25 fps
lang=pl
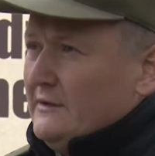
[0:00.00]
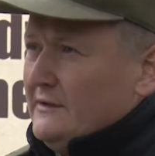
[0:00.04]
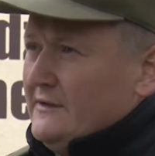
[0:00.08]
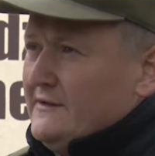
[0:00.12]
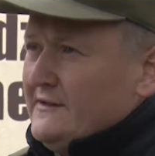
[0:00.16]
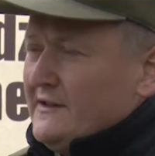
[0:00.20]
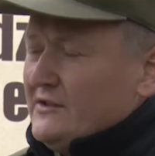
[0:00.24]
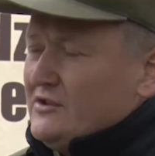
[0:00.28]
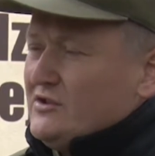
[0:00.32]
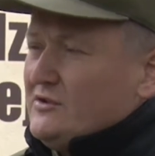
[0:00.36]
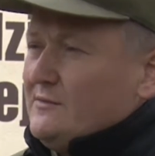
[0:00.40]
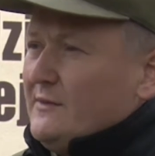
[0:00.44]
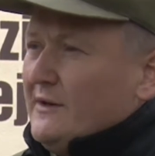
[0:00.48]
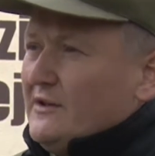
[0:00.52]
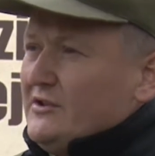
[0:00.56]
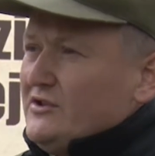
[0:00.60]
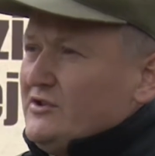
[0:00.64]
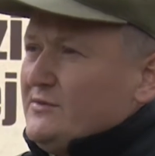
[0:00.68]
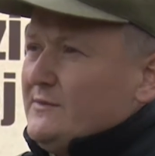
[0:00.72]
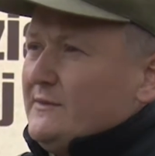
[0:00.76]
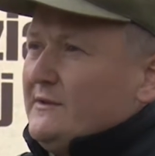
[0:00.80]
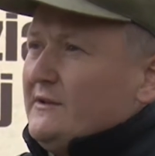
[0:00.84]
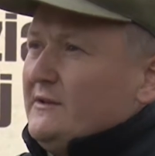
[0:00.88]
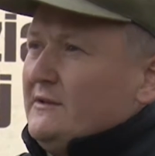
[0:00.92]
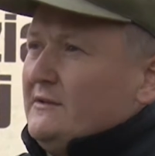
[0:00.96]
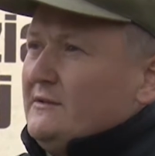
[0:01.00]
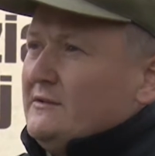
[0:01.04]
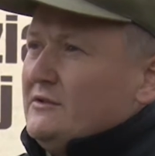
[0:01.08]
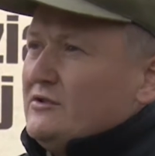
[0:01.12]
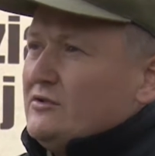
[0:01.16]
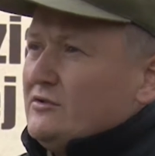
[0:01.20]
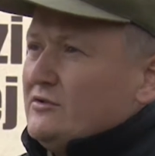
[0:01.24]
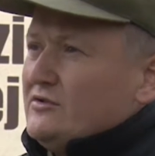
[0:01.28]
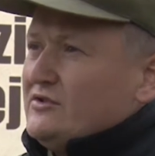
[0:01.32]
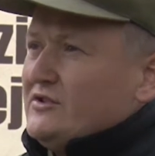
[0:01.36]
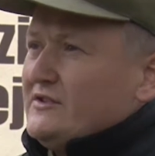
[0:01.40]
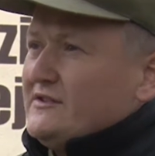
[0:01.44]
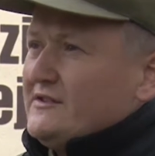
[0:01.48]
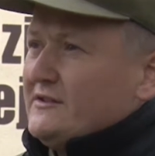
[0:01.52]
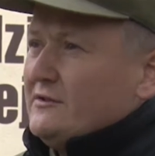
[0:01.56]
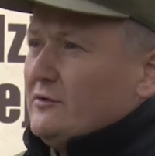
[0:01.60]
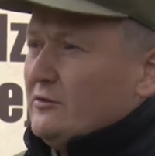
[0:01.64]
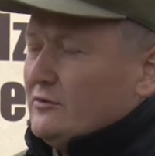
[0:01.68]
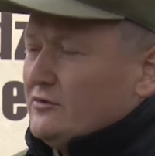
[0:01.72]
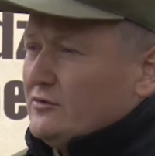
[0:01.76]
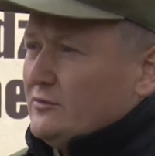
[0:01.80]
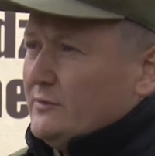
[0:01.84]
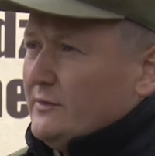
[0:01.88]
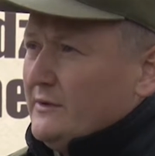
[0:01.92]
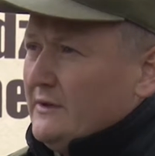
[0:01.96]
i zatrzymaliśmy 1600
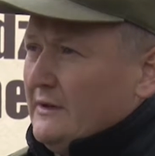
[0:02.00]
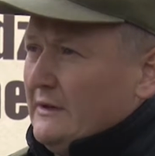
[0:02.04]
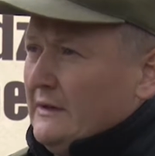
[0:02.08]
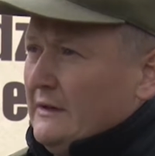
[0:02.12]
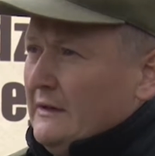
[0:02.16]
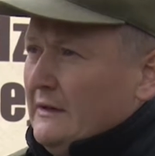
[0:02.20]
osób.